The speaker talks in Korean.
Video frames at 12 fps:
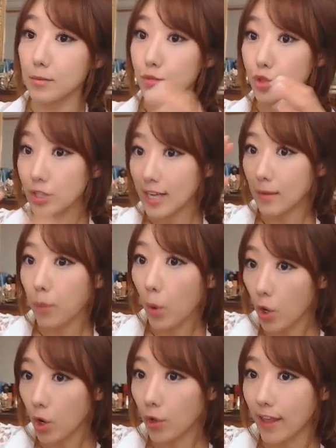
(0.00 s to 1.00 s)
문장
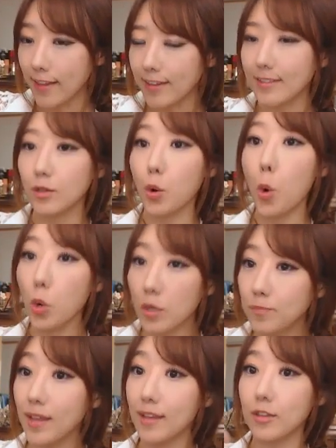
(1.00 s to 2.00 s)
본론에는
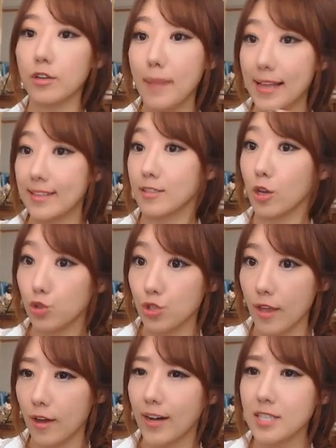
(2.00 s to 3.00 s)
고급 단어를 많이
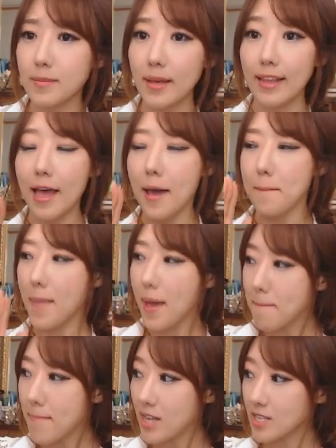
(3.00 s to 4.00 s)
써주세요. 하지만
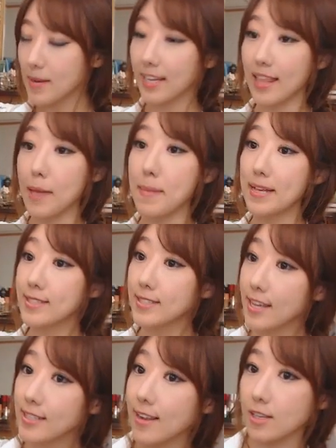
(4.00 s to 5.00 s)
맨 마지막에 내
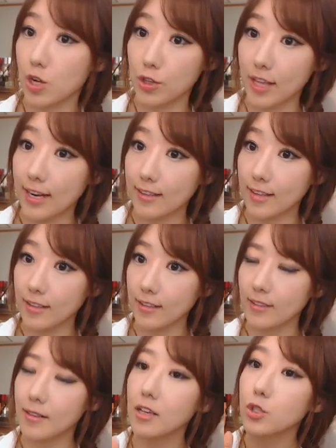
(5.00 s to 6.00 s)
메시지를 전달할
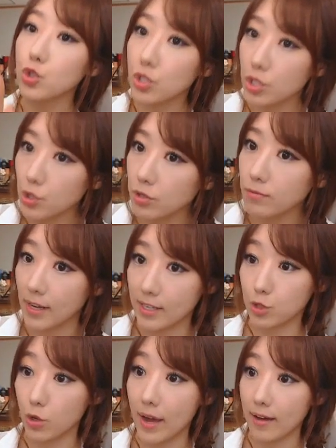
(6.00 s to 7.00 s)
때는 쉬운 말이
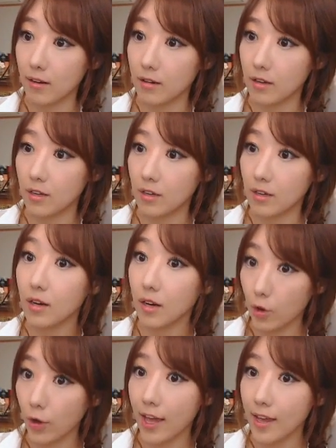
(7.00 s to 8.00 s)
좋아요.
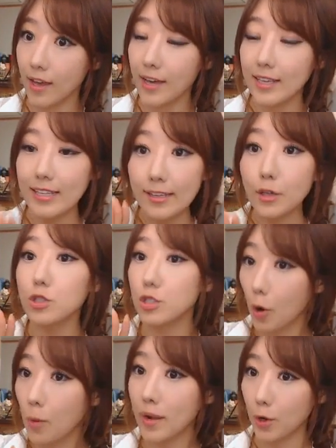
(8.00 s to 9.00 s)
오케이? 이건
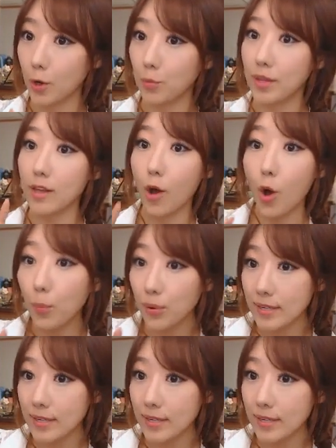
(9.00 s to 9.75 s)
정말 여러분의 영어